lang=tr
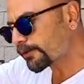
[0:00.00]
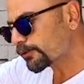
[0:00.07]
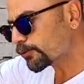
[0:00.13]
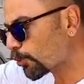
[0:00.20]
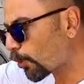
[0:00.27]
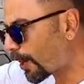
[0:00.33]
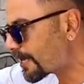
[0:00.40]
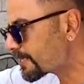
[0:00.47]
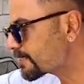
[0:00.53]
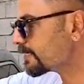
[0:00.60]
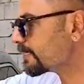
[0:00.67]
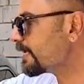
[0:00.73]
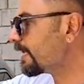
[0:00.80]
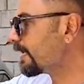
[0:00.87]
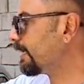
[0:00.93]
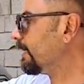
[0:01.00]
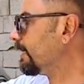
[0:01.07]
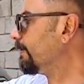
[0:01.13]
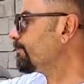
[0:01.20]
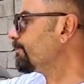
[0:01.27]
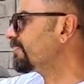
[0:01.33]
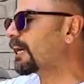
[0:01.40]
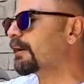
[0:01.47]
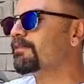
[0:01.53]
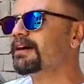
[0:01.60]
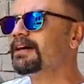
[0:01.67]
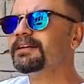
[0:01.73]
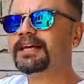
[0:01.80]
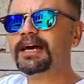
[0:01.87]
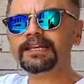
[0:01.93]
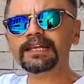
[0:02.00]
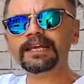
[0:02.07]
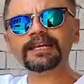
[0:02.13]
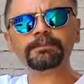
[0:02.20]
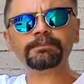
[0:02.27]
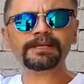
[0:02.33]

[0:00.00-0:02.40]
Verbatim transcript: doğası gereği tavan raylarıyla